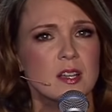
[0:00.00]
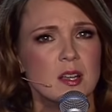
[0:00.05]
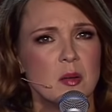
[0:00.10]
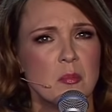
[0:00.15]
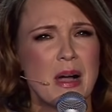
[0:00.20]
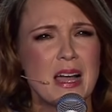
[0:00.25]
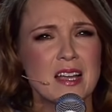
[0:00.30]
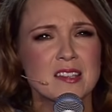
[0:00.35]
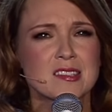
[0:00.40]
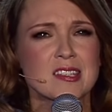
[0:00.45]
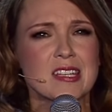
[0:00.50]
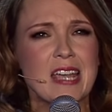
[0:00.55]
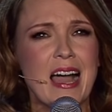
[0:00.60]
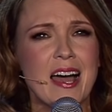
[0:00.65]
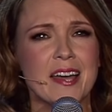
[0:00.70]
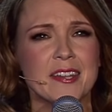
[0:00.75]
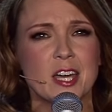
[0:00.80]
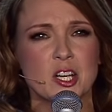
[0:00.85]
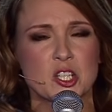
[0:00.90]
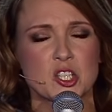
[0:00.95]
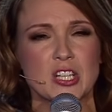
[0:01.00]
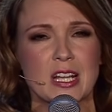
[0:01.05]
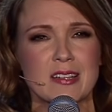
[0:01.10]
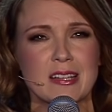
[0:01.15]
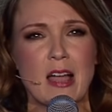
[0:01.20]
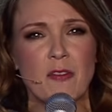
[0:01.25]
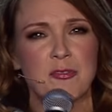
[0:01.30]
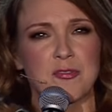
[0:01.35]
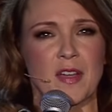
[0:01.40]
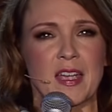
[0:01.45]
Marsianer statt
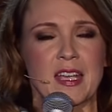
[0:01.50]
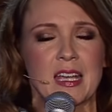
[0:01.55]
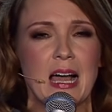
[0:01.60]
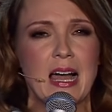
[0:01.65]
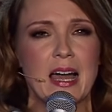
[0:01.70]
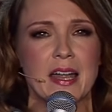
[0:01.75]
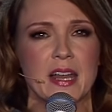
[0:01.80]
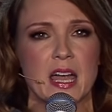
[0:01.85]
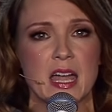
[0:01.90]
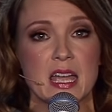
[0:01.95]
Afrikaner.